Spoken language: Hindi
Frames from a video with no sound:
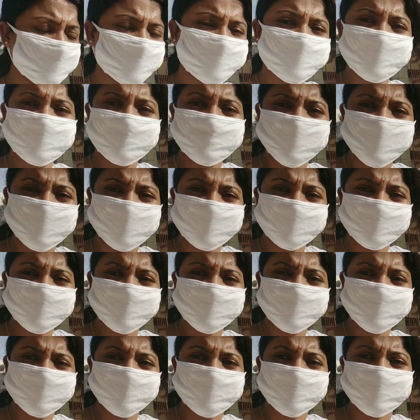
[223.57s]
ऑप्शन होते
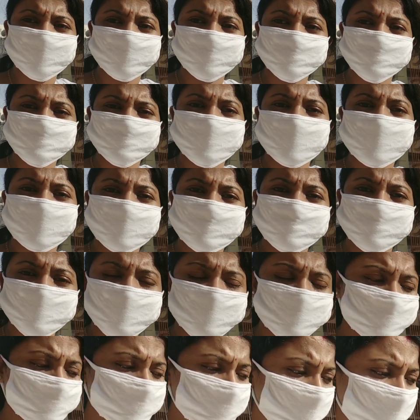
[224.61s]
हैं एक है मिराकल
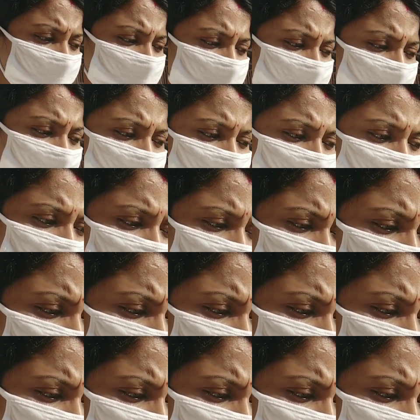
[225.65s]
दूसरा है मूव